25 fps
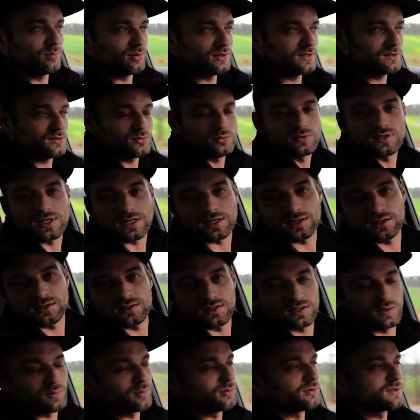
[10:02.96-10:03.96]
bis zu
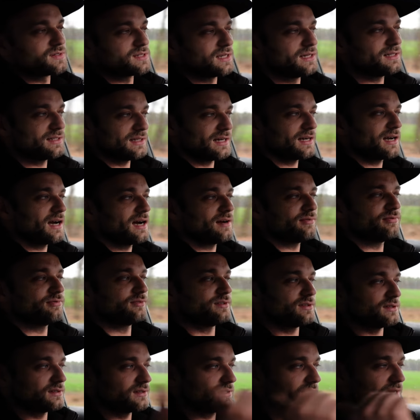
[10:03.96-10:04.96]
60% Prozent der Kraft
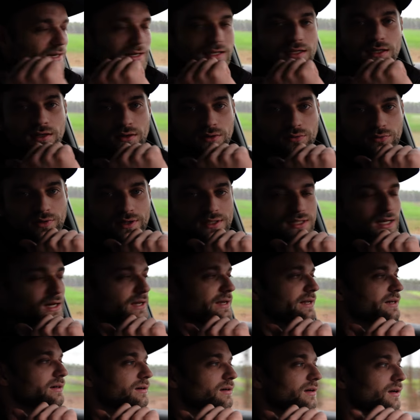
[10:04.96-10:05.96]
nach hinten
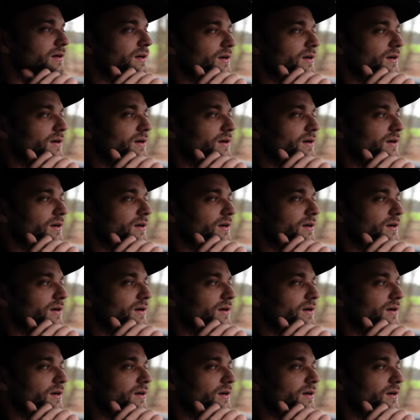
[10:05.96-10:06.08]
verteilen